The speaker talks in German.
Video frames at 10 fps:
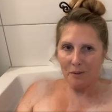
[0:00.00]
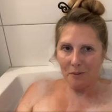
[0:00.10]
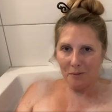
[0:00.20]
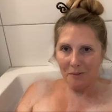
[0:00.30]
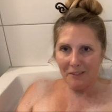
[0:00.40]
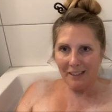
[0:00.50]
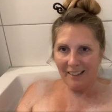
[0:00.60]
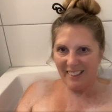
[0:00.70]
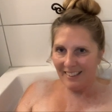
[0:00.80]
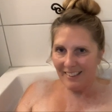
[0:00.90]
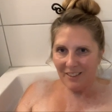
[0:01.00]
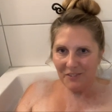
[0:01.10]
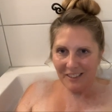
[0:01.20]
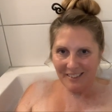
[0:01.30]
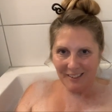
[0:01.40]
Und ehrlich,
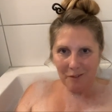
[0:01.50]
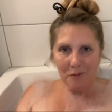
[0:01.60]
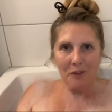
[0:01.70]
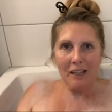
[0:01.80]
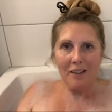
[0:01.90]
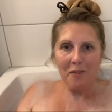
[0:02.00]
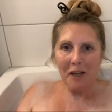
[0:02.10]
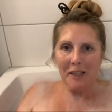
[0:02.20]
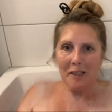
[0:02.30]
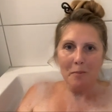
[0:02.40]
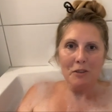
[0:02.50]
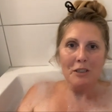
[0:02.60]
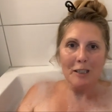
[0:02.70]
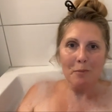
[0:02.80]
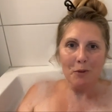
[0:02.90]
abgesehen von etwaiger
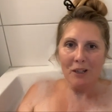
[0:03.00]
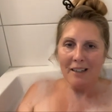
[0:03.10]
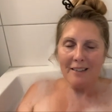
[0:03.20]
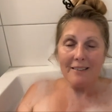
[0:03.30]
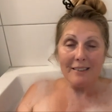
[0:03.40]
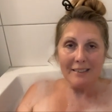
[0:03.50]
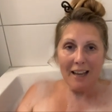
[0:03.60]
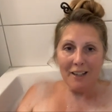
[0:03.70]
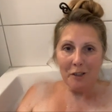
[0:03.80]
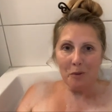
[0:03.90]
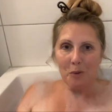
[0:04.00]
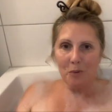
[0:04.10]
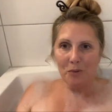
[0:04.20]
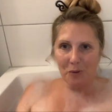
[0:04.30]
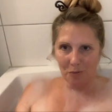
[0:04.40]
Beschämung, sehe ich keinen
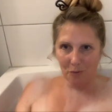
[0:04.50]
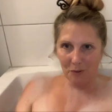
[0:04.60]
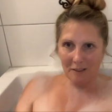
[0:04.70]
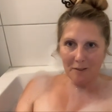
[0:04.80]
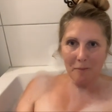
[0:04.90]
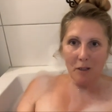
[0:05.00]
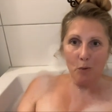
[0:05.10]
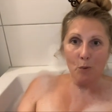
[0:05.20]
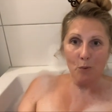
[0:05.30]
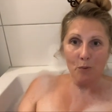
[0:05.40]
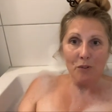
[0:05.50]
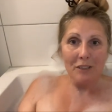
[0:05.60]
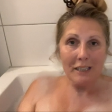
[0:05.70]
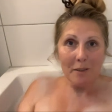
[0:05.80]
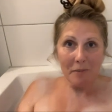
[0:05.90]
Grund dafür, dass mein Hund
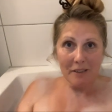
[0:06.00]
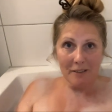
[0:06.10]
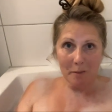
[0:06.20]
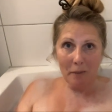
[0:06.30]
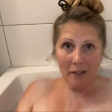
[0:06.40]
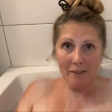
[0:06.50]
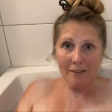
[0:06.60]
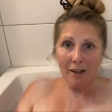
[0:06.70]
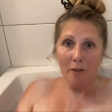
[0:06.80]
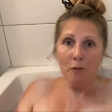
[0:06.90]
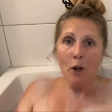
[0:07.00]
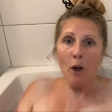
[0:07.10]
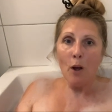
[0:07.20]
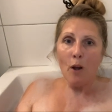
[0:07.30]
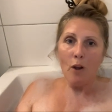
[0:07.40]
nicht mit in die Bank darf,
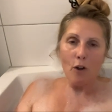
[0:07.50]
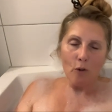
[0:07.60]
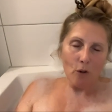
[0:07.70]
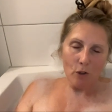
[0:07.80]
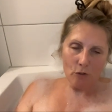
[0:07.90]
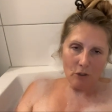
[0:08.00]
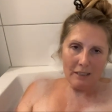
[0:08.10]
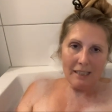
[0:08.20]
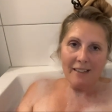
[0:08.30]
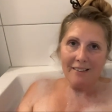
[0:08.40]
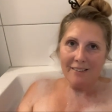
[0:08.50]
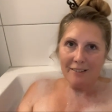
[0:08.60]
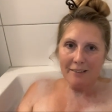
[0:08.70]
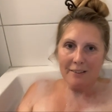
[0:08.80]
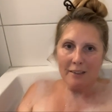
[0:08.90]
außer den, dass
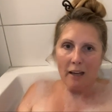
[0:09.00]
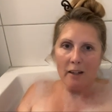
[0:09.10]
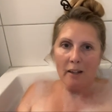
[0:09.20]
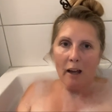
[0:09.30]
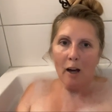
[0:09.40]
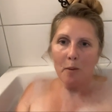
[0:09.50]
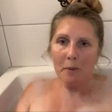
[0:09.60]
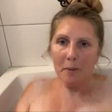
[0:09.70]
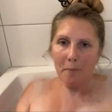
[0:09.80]
ich keinen habe.